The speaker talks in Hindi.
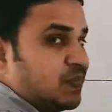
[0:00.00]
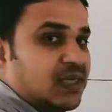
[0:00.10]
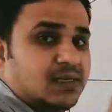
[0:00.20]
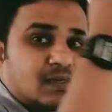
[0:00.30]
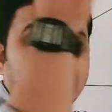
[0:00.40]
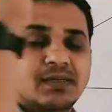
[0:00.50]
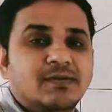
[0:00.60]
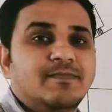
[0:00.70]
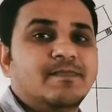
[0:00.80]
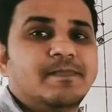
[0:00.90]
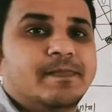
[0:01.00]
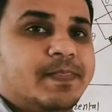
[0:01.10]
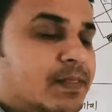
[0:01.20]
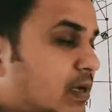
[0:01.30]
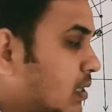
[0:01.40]
speed.
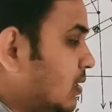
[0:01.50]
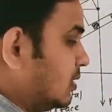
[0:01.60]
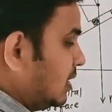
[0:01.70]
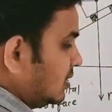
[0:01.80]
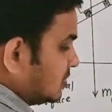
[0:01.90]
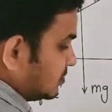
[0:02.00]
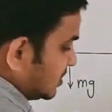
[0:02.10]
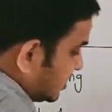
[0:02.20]
ये है सबसे